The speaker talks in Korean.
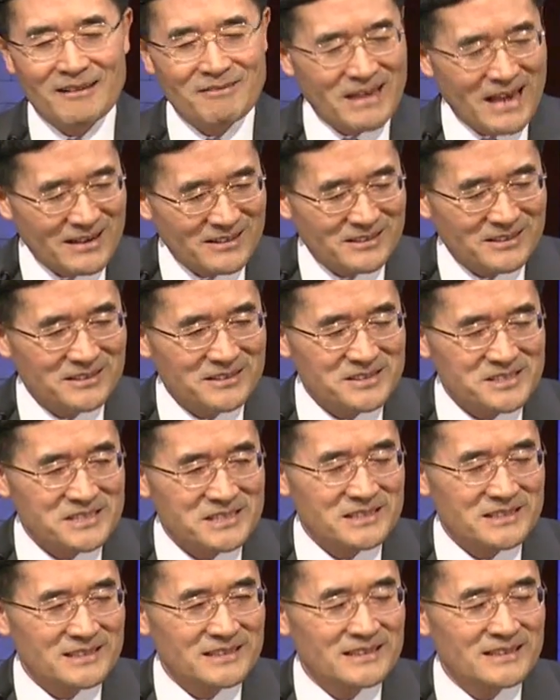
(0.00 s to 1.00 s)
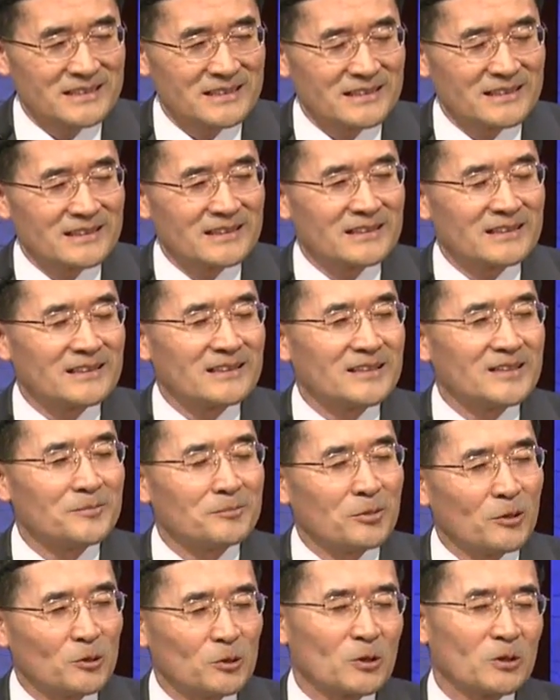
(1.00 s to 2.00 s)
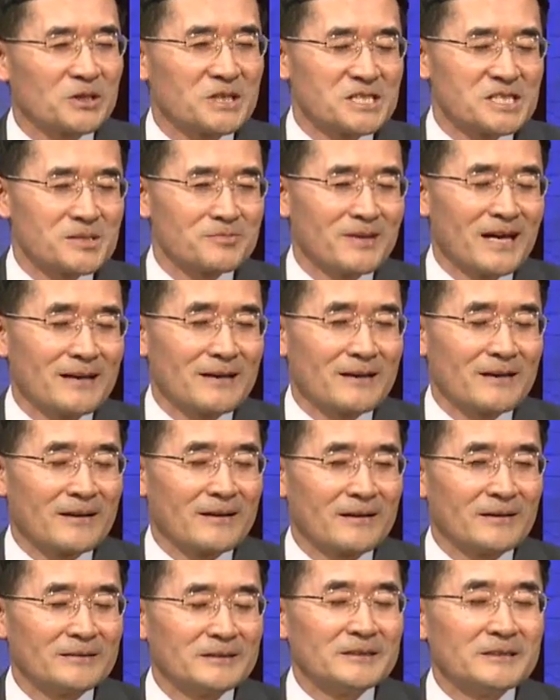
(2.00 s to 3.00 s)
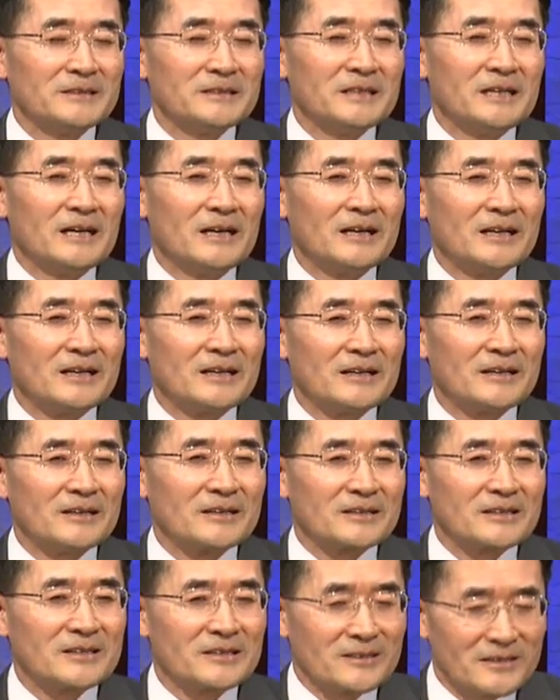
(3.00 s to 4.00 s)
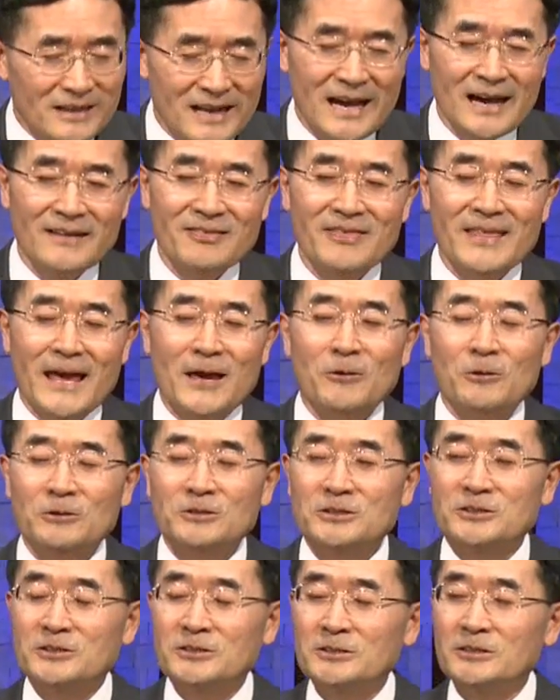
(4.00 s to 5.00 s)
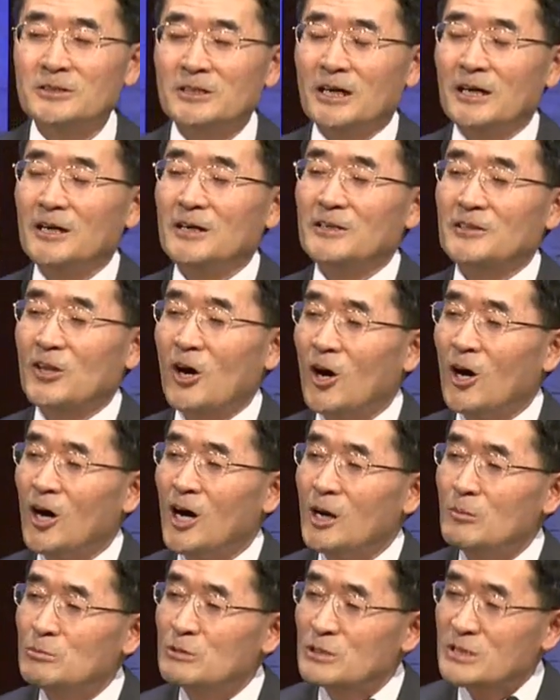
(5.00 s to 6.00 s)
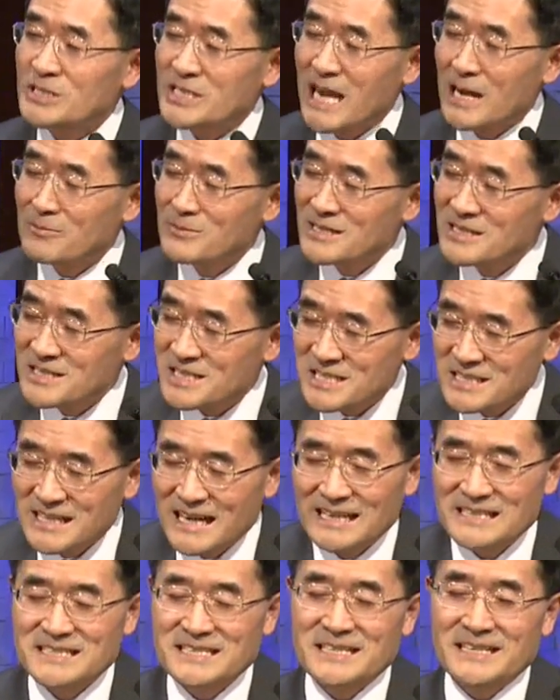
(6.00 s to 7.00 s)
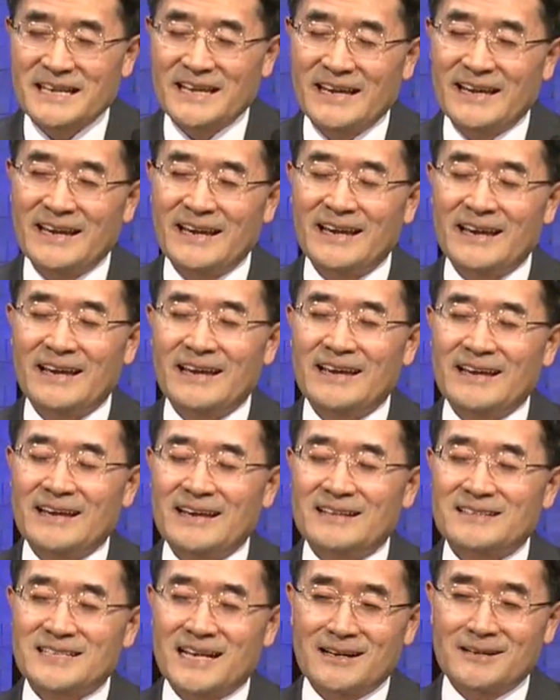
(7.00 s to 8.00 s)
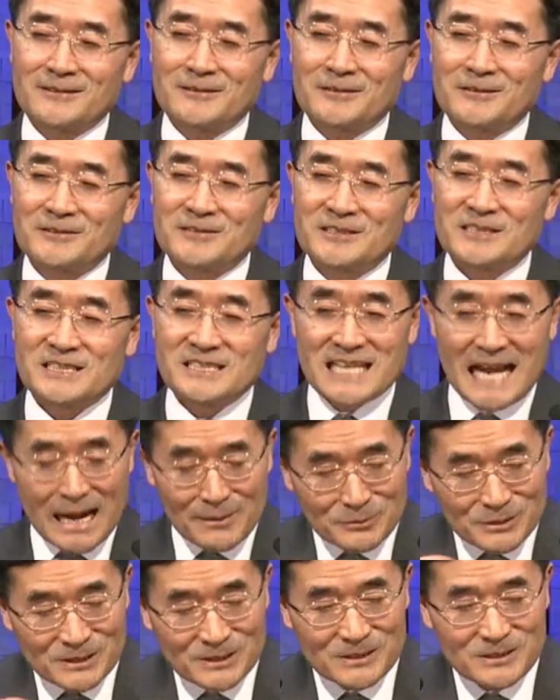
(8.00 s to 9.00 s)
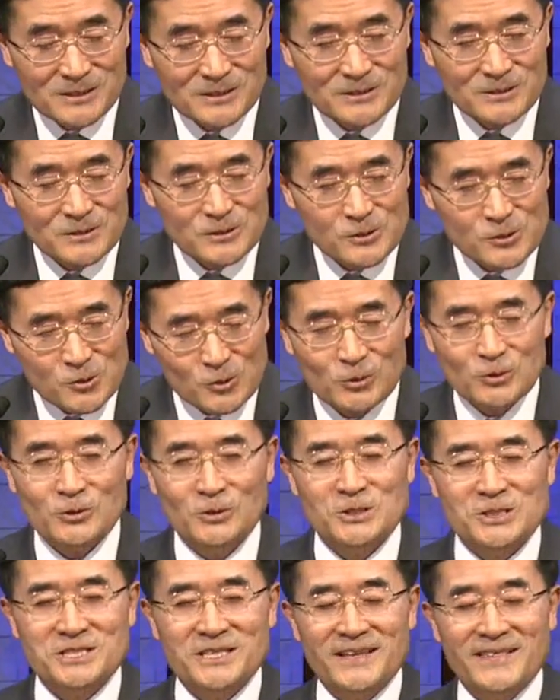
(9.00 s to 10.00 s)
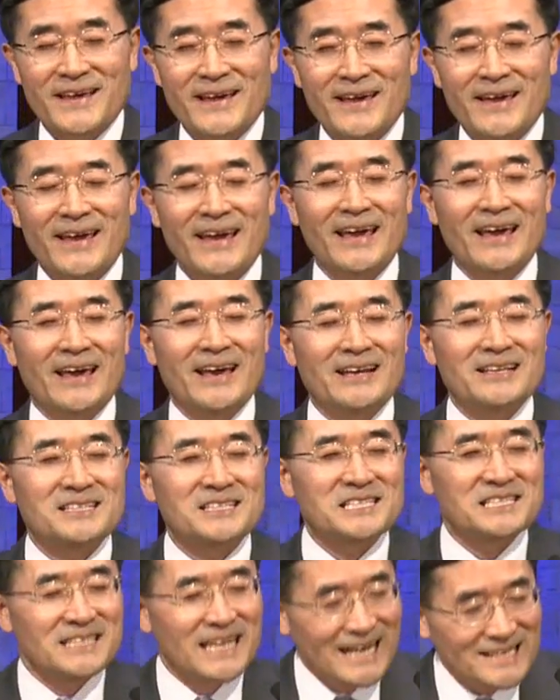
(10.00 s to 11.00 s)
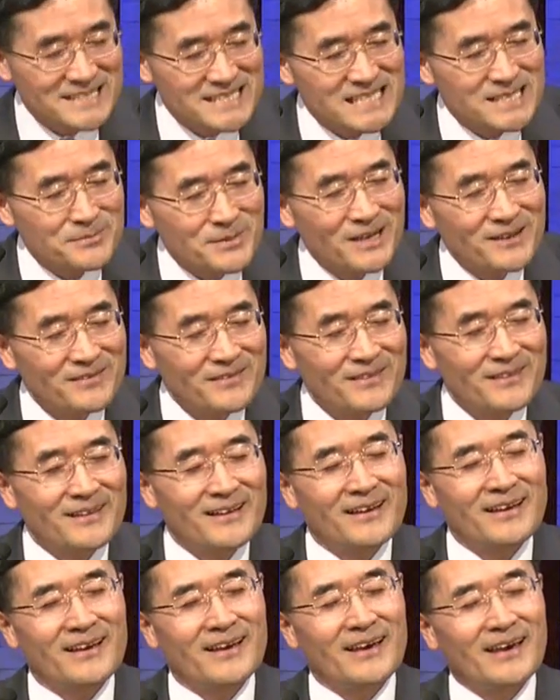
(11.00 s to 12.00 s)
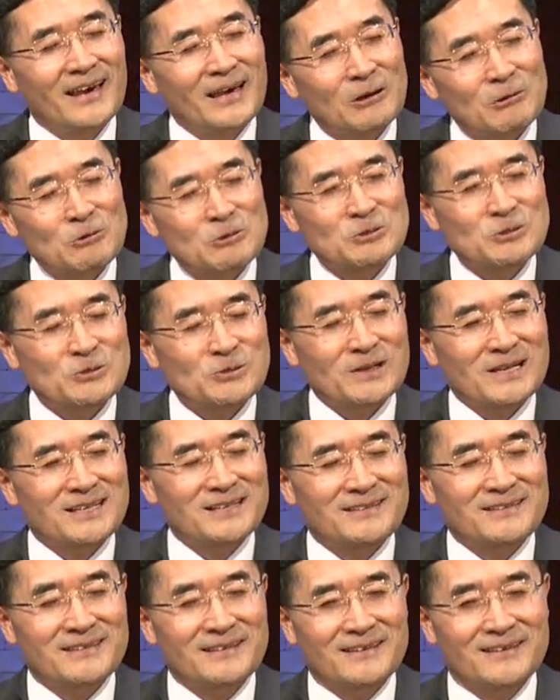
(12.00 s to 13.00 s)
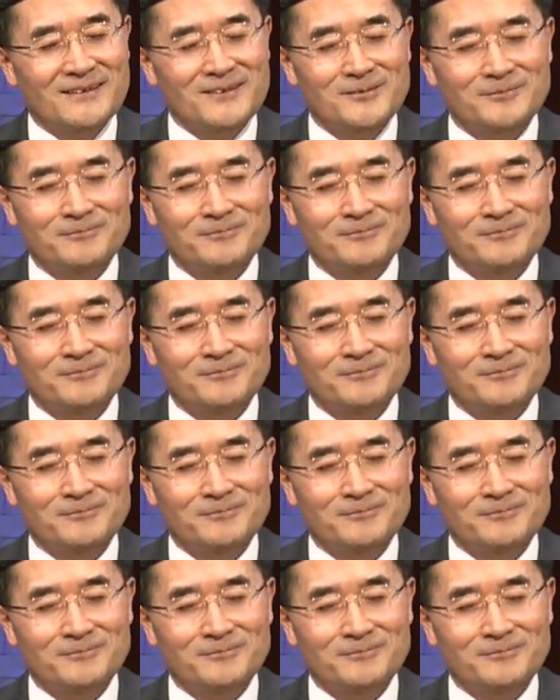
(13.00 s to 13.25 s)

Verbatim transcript: 되는 것이 예, 보통이지만 아, 그러나 때로는 어, 너무 잠을 지나치게 자는 것 잠은 좋은 것이라 지나치면 해로울 수가 있다.